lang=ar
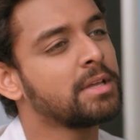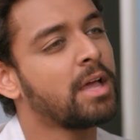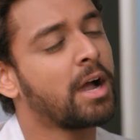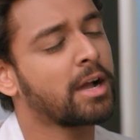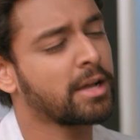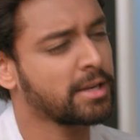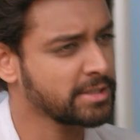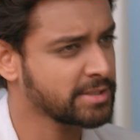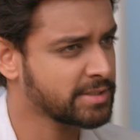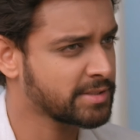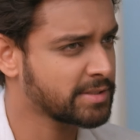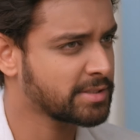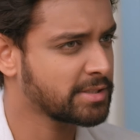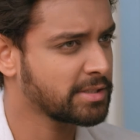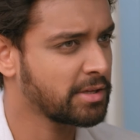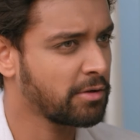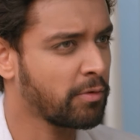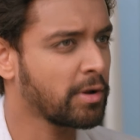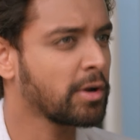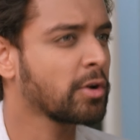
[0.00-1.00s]
أنا
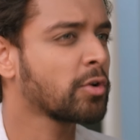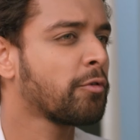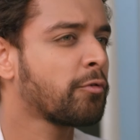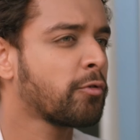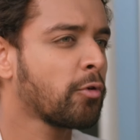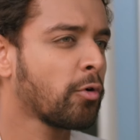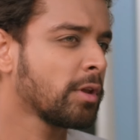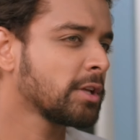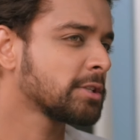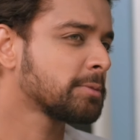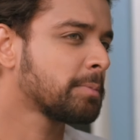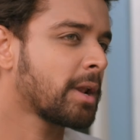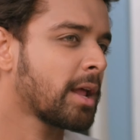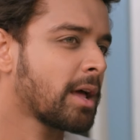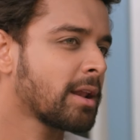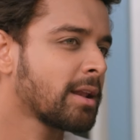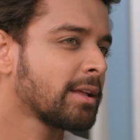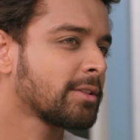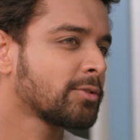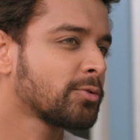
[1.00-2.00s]
محتاج لمعروف منك
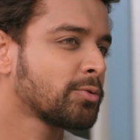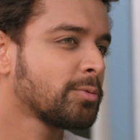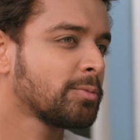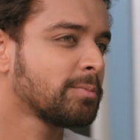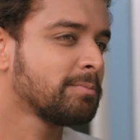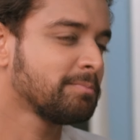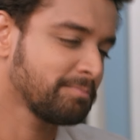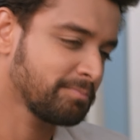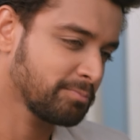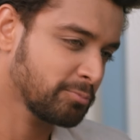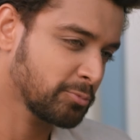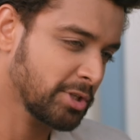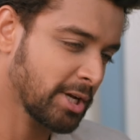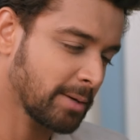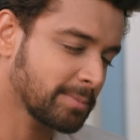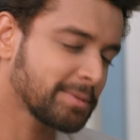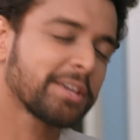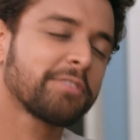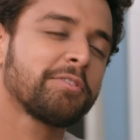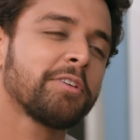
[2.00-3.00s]
لحتى خلي
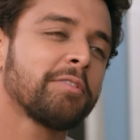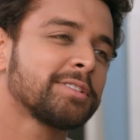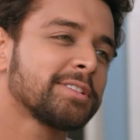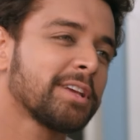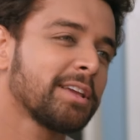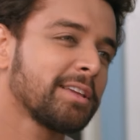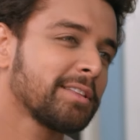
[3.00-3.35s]
هذا الحفل ما